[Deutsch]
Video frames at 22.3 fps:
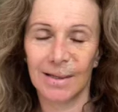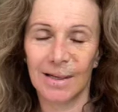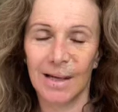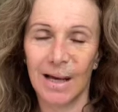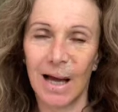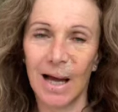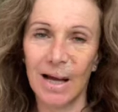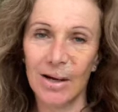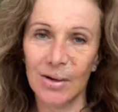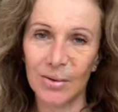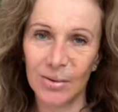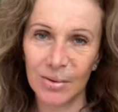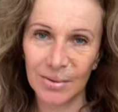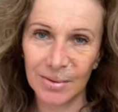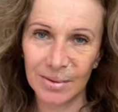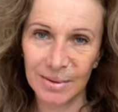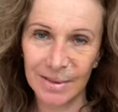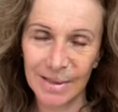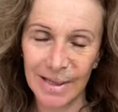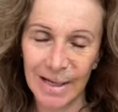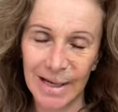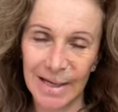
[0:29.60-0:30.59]
Hallo
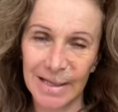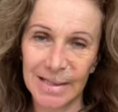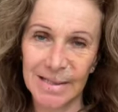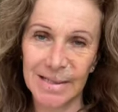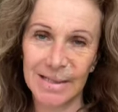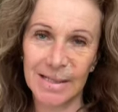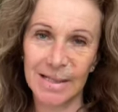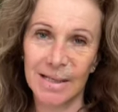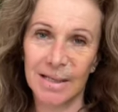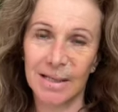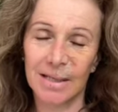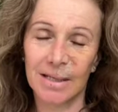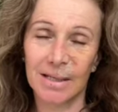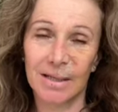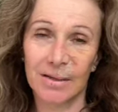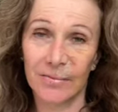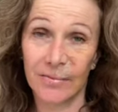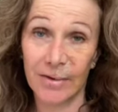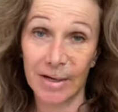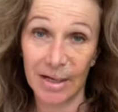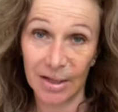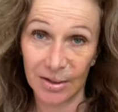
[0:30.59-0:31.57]
und herzlich
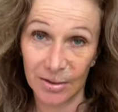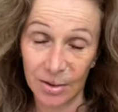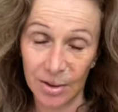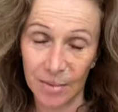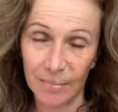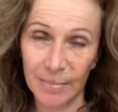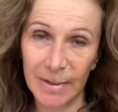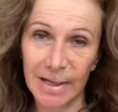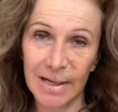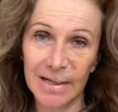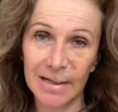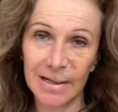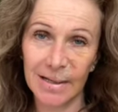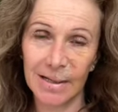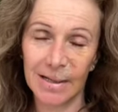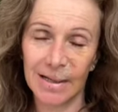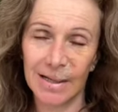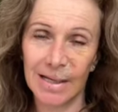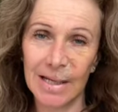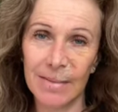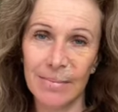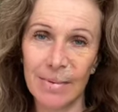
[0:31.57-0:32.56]
willkommen,
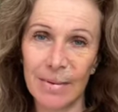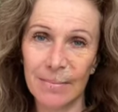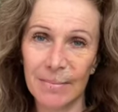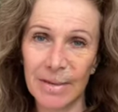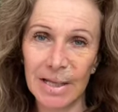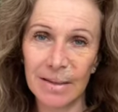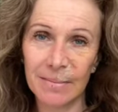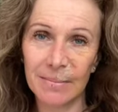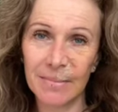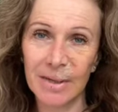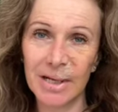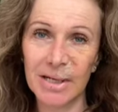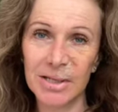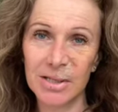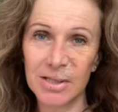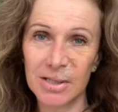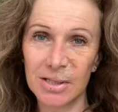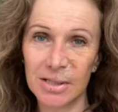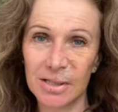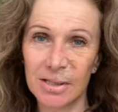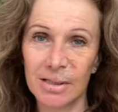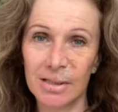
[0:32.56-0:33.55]
liebe
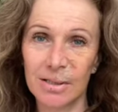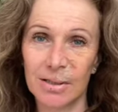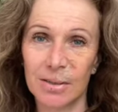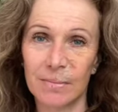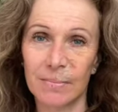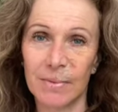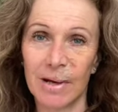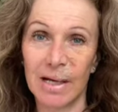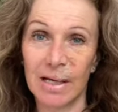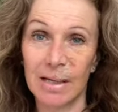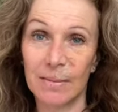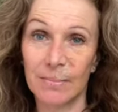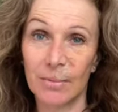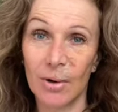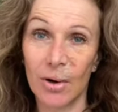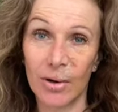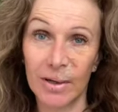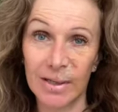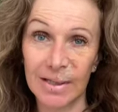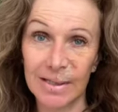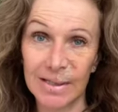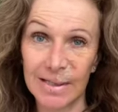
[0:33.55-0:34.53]
Mitmenschen, zu meinem
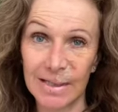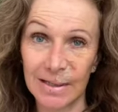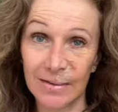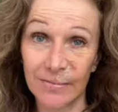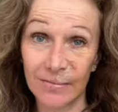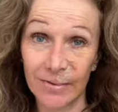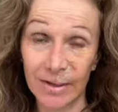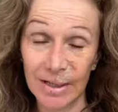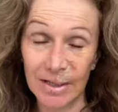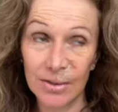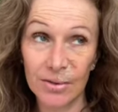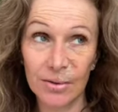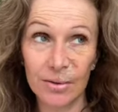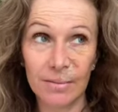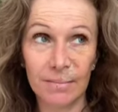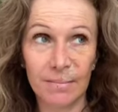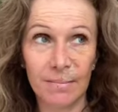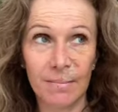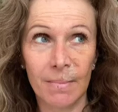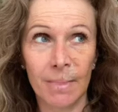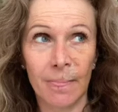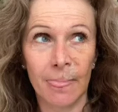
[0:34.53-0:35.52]
heutigen Video,
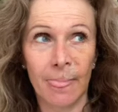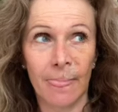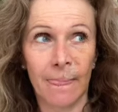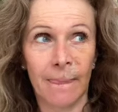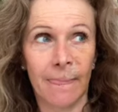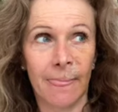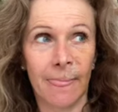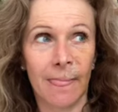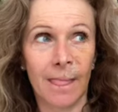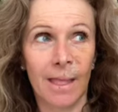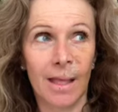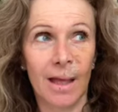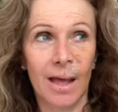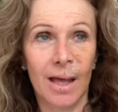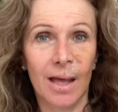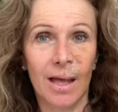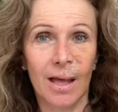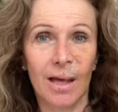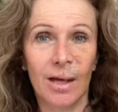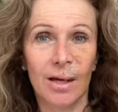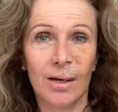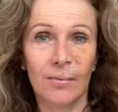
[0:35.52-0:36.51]

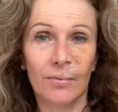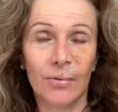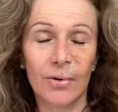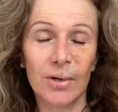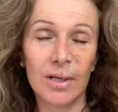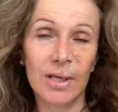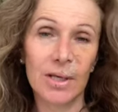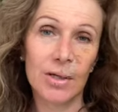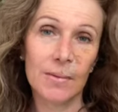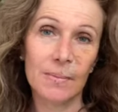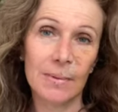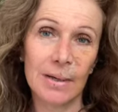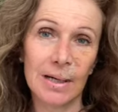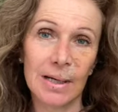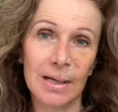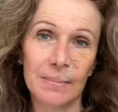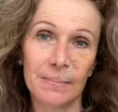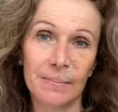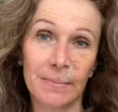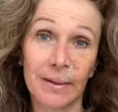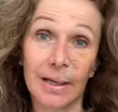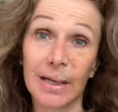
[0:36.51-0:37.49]
wo ich
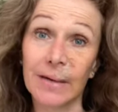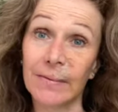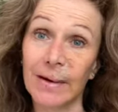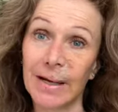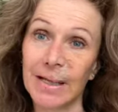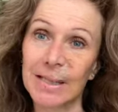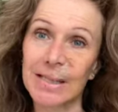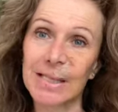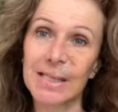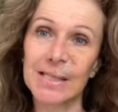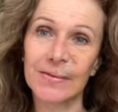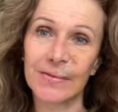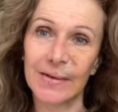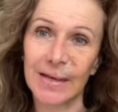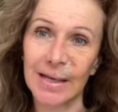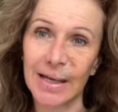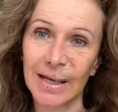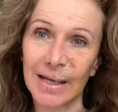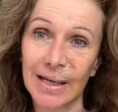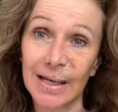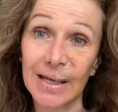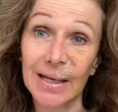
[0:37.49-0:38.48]
über
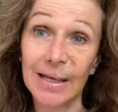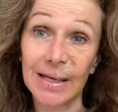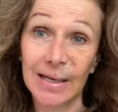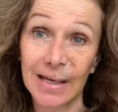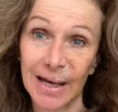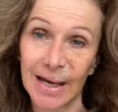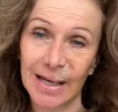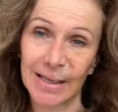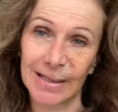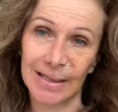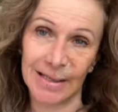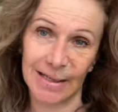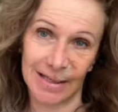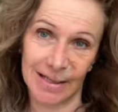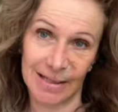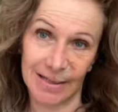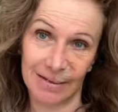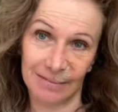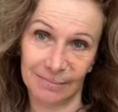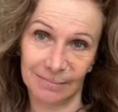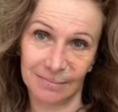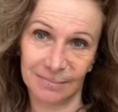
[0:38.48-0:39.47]
Privatsphäre nachdenke.